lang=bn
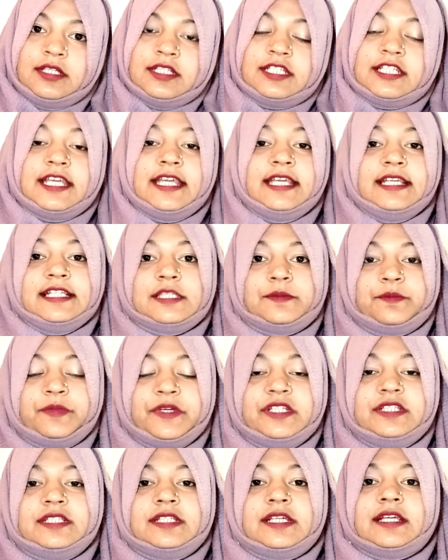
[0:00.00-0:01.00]
সেই
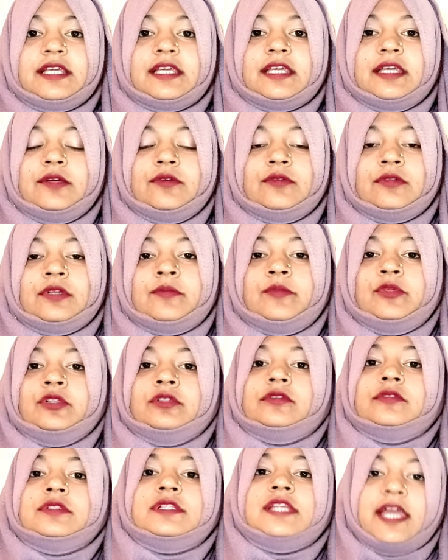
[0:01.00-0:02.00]
স্পিরিটটাকে ওরা
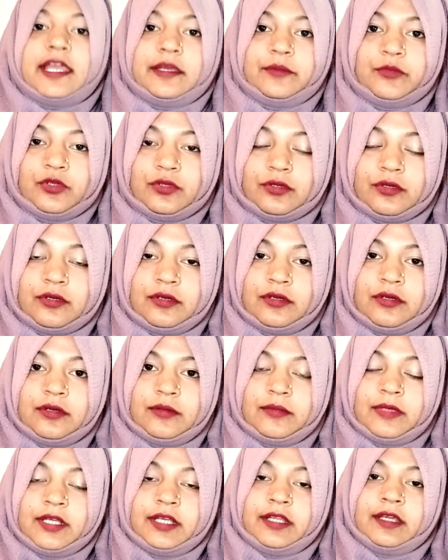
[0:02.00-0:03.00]
বলতো ডায়মন্ড
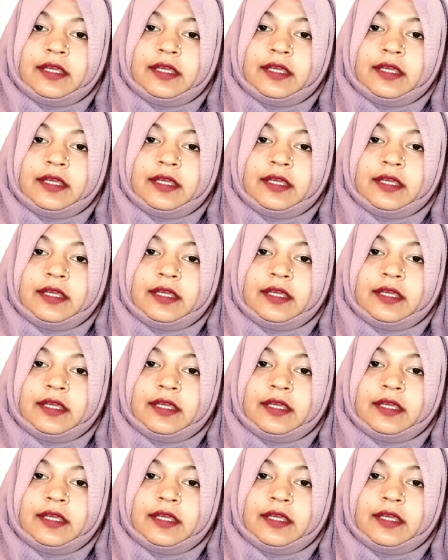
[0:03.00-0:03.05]
মানে